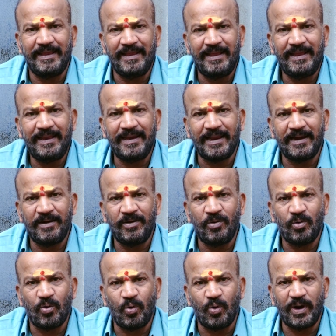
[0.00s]
ఈ నెలలో
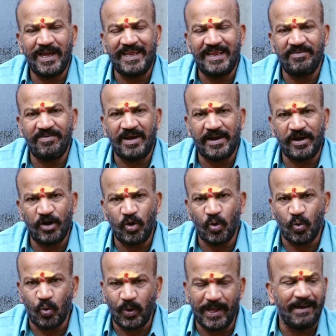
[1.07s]
కూడా ఈ వారంలో
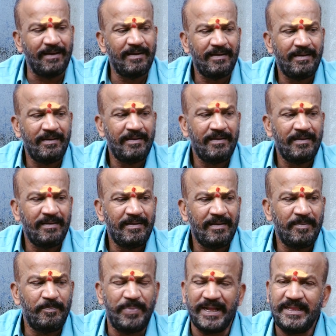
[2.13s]
కూడా
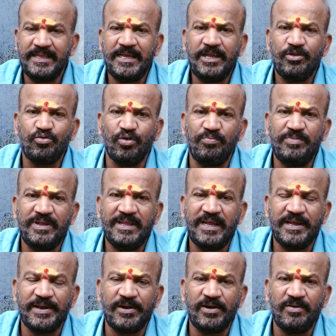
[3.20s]
పది తొమ్మిది
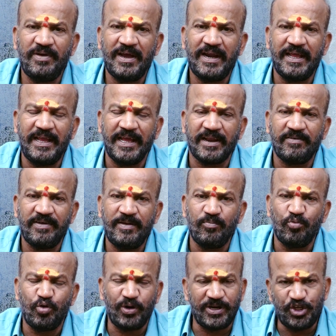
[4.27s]
రెండు వేల ఇరవై
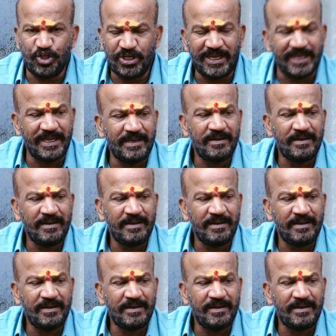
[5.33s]
మూడు నుంచి